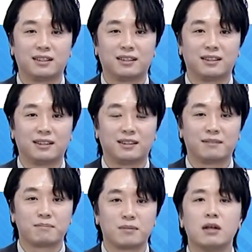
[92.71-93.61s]

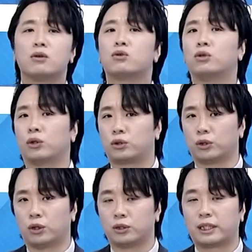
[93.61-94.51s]
이상한 시기에 그렇죠.
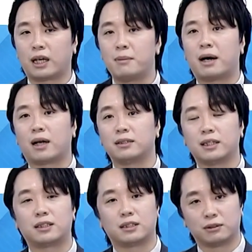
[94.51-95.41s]
들어간 제가 말하는 게
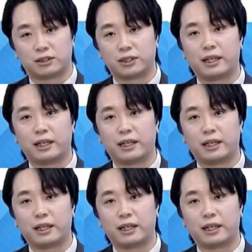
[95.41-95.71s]
지금 그의